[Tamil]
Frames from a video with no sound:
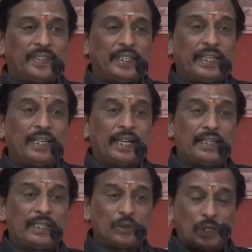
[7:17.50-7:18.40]
என்று
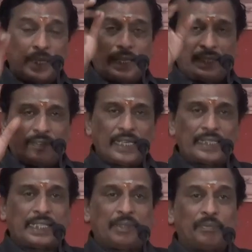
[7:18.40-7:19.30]
அந்த சொன்ன அந்த
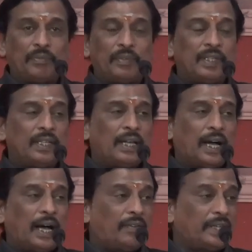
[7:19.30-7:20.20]
வாசகம்
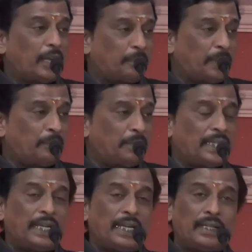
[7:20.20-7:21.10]
அவர்
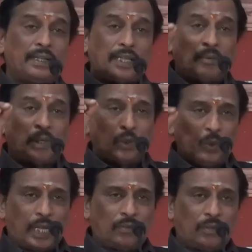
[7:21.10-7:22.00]
எப்படிப்பட்ட தமிழ்
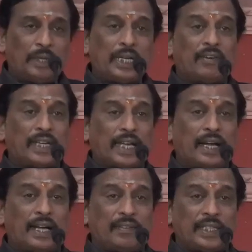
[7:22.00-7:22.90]
உணர்வு
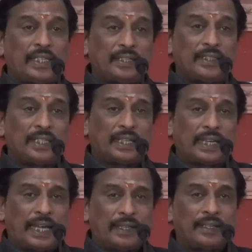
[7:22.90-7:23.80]
மிக்கவராக அவர்
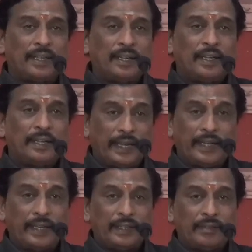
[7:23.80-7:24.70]
இருந்திருக்கிறார்
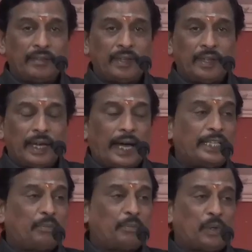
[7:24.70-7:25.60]
என்று
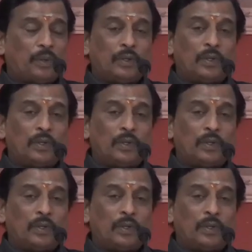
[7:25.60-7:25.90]
போல்